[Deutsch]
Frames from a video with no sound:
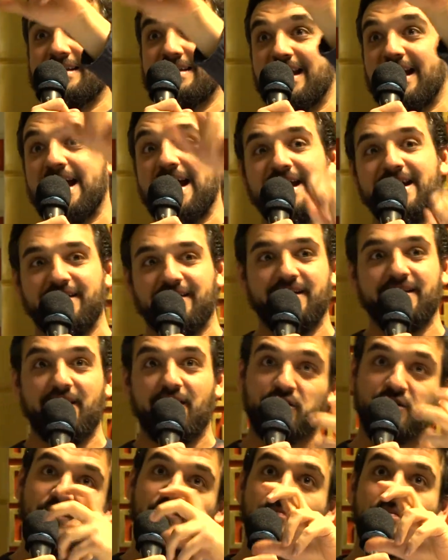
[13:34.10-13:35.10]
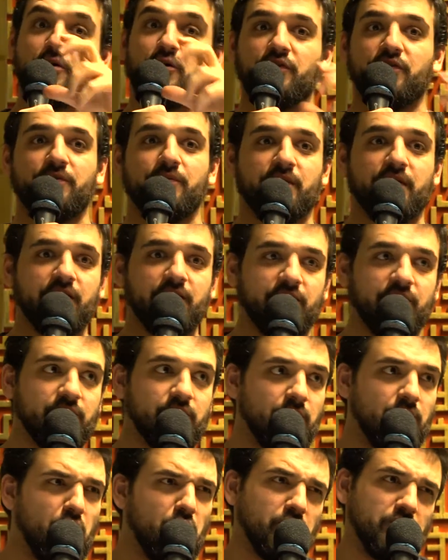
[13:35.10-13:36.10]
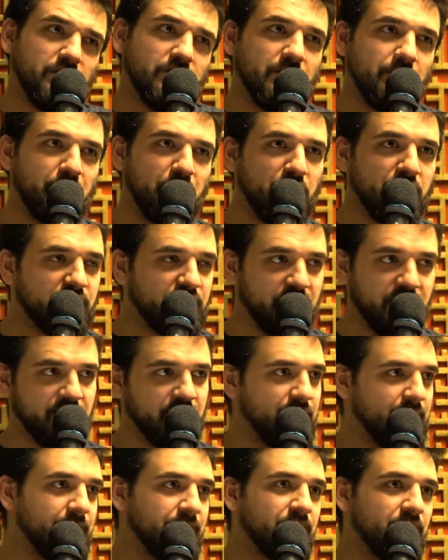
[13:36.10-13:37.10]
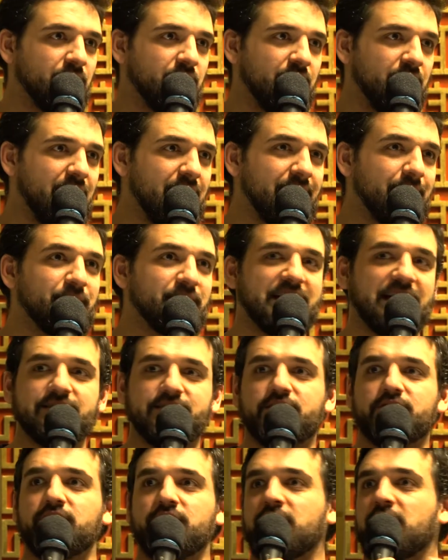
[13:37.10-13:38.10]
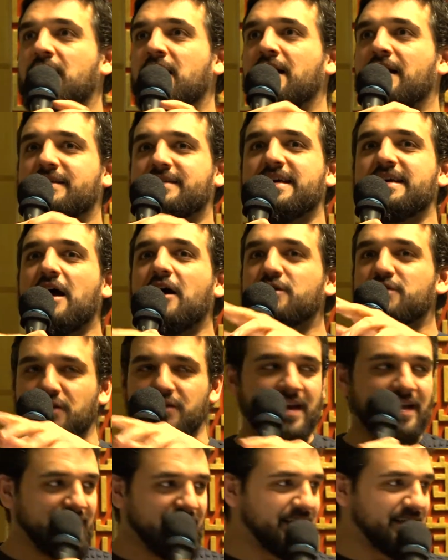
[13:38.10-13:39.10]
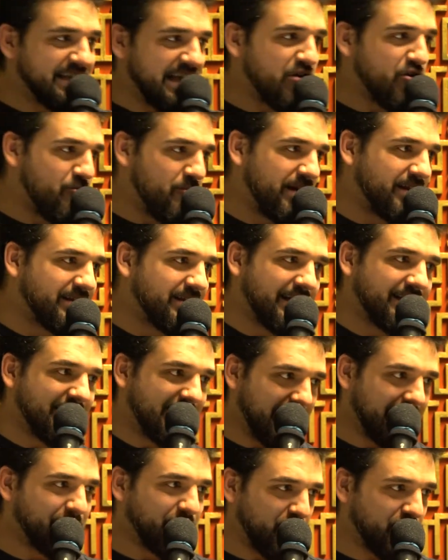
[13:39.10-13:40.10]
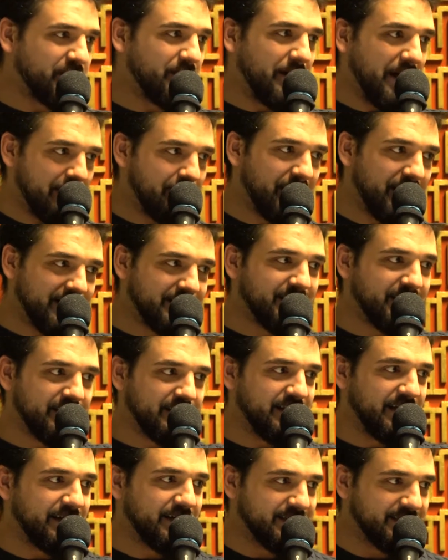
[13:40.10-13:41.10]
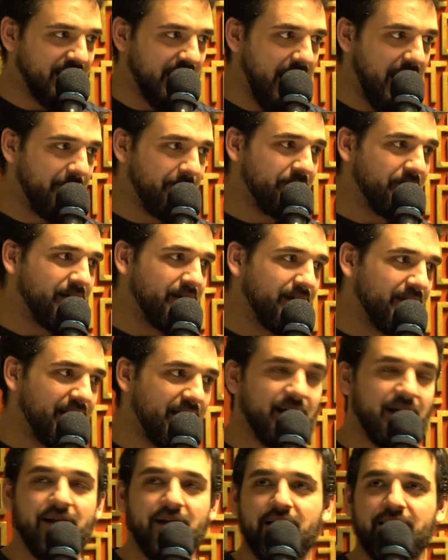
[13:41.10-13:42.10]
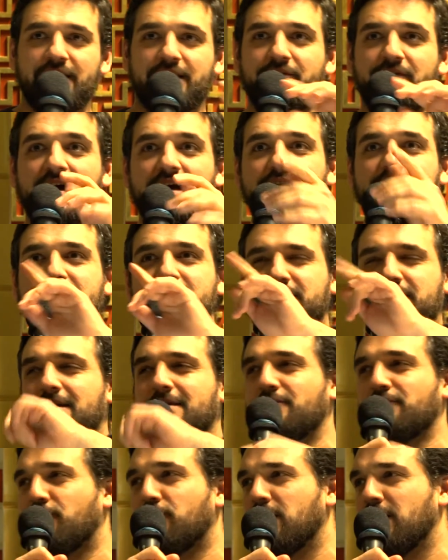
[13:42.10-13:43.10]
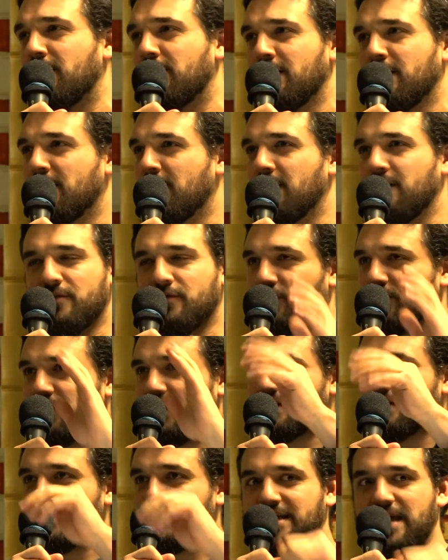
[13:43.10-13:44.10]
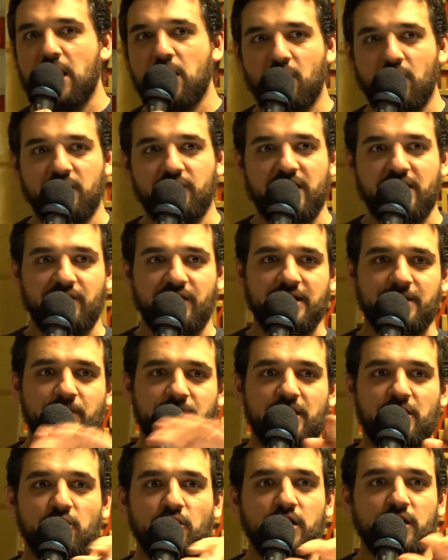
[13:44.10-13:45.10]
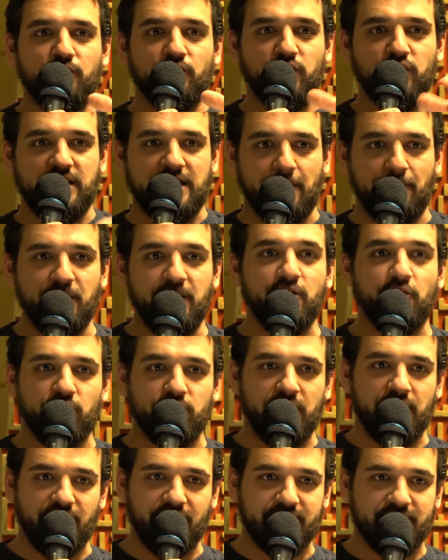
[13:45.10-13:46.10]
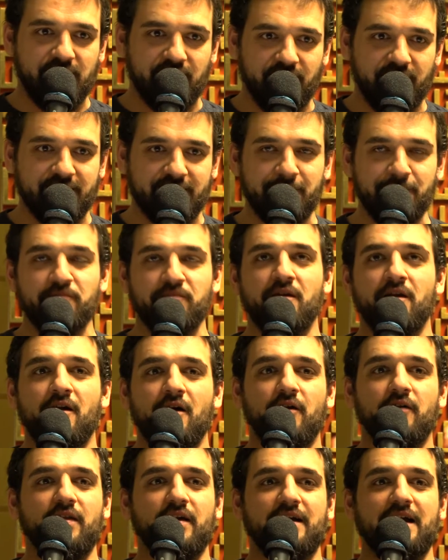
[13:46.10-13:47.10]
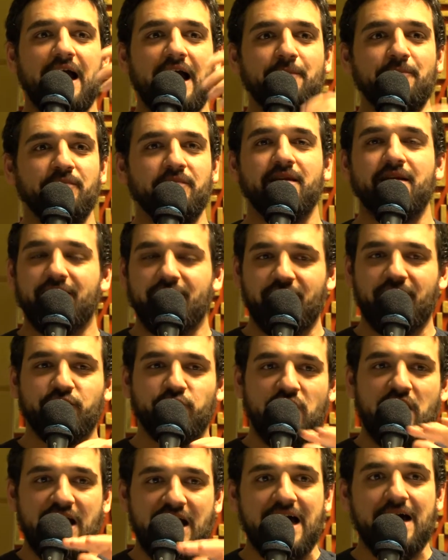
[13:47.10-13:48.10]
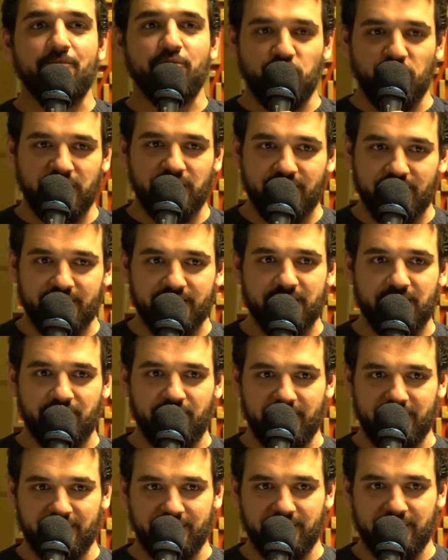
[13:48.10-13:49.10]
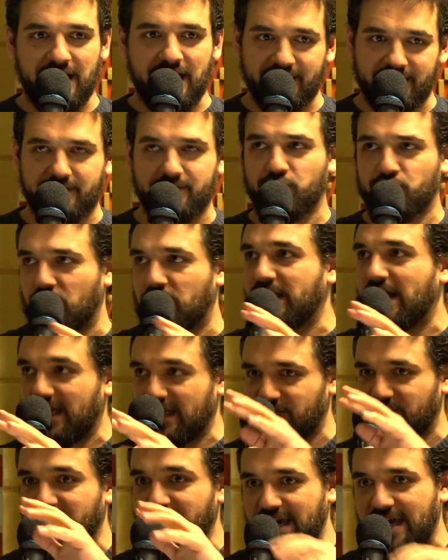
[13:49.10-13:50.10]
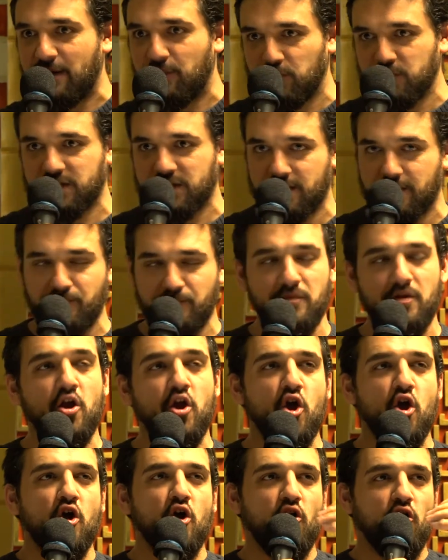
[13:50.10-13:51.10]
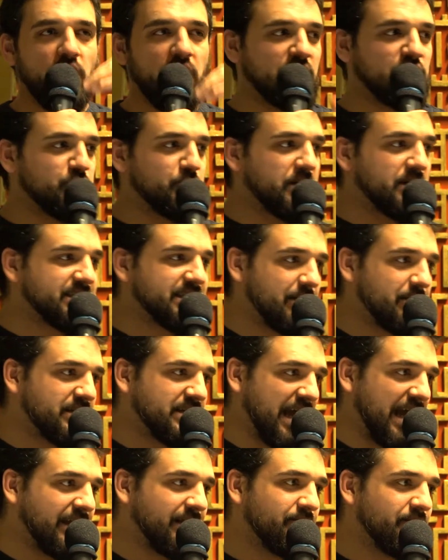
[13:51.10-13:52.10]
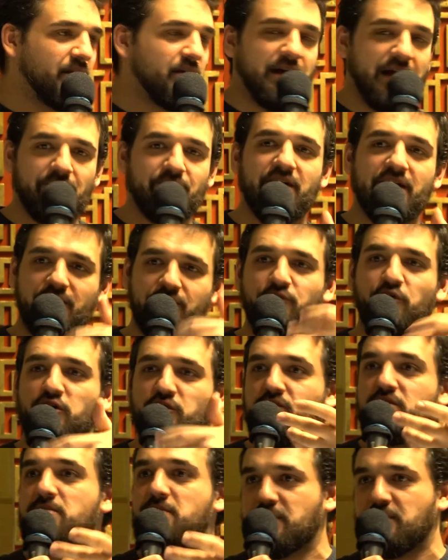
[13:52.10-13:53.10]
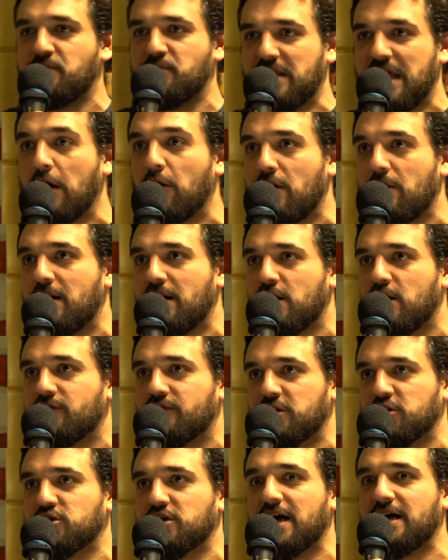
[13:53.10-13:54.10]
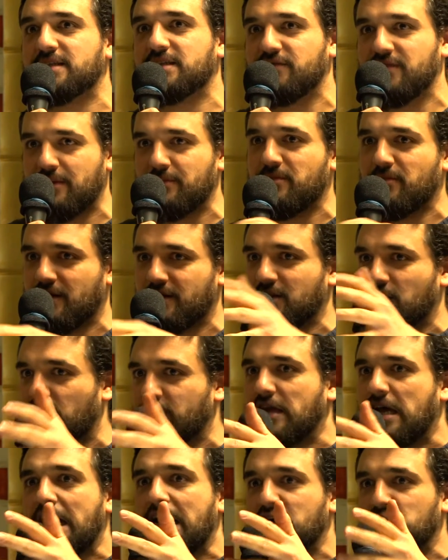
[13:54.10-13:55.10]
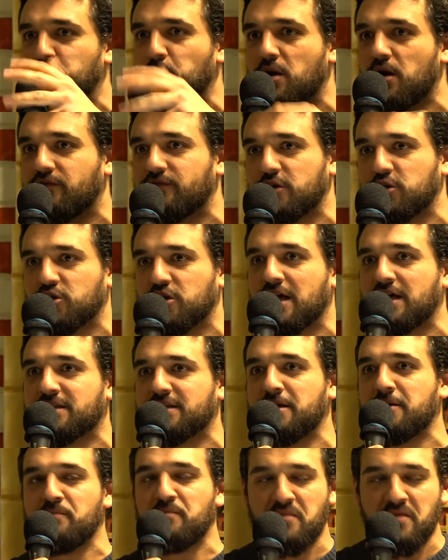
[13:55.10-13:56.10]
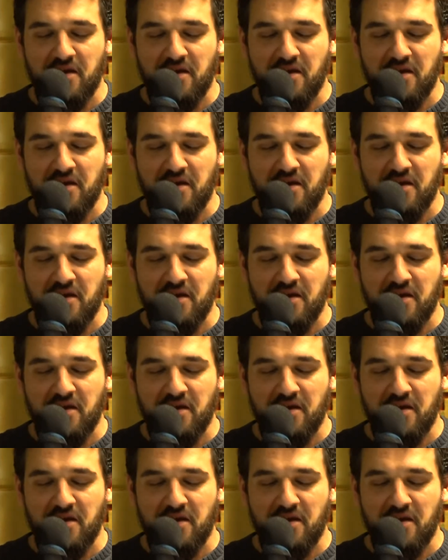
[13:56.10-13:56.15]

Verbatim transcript: Teilen, genauso wie bei uns im Christentum. Oh, unser Blödsinn. Ja, damit kannst du. Ist genauso kennt ihr das Argument, ich habe es euch einmal erzählt in Dar es Salaam. Ja, da war ich vor 20 Jahren ungefähr war ich mit den Leuten von Tablir unterwegs gewesen und dann kam, war so ein arabischer Christ gewesen. Der hat so getan, als wäre er Muslim. Und dann spricht er mich an, da haben wir wollten wir ihn mit dem Dauer machen auf der Straße. Wir haben immer die Leute angesprochen auf der Straße.